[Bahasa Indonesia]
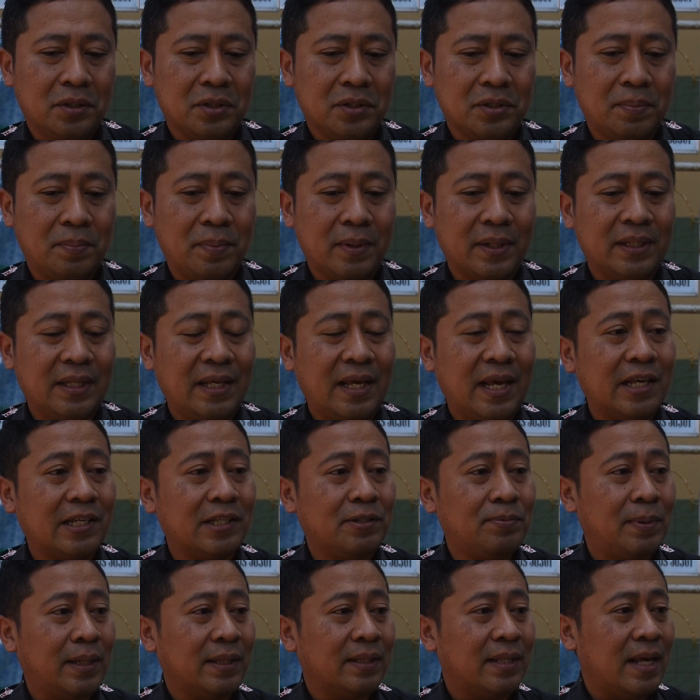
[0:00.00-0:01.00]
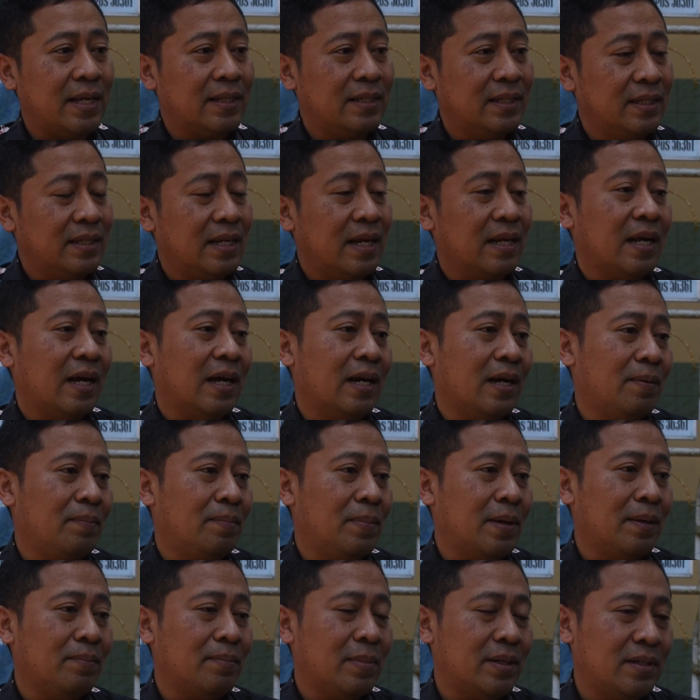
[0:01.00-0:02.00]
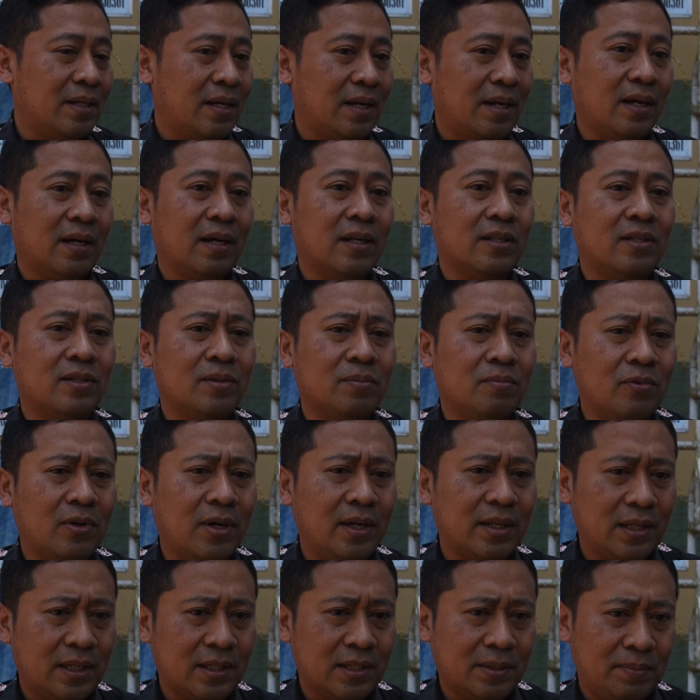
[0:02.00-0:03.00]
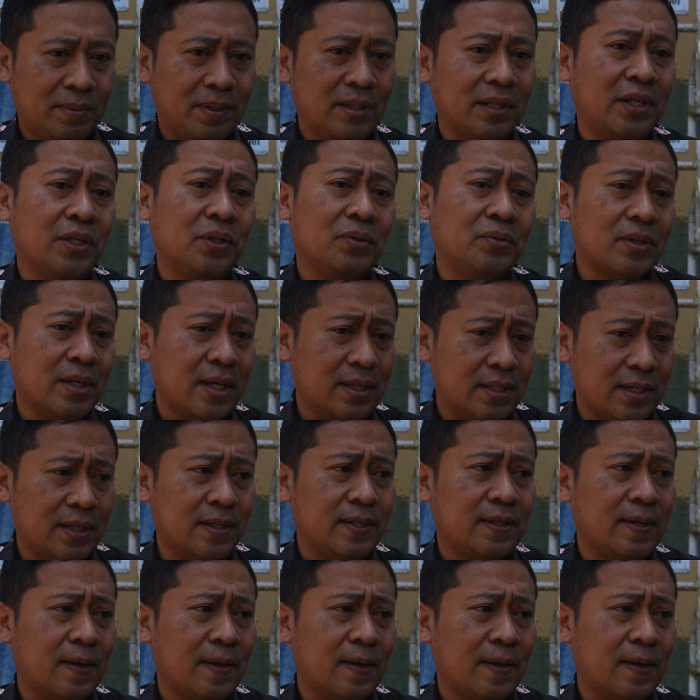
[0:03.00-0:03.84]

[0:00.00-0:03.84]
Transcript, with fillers: seperti ekspektasi dan harapan masyarakat semuanya seperti itu saja.